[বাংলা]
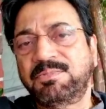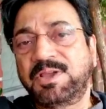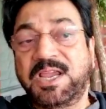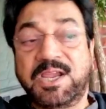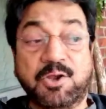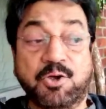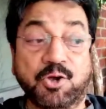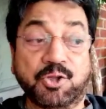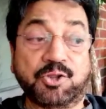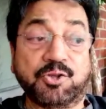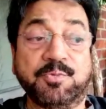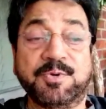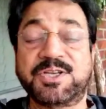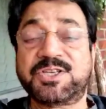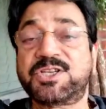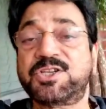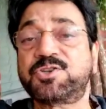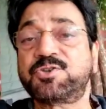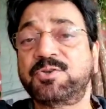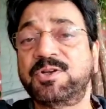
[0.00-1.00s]
এই গত
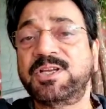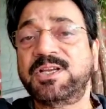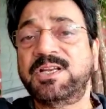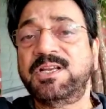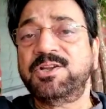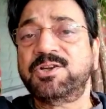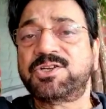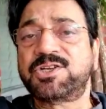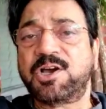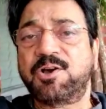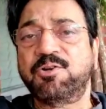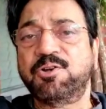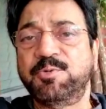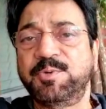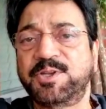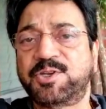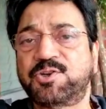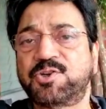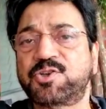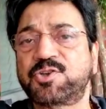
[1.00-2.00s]
মাসে চলে গেলেন শাওলি
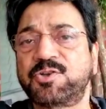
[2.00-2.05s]
মিত্র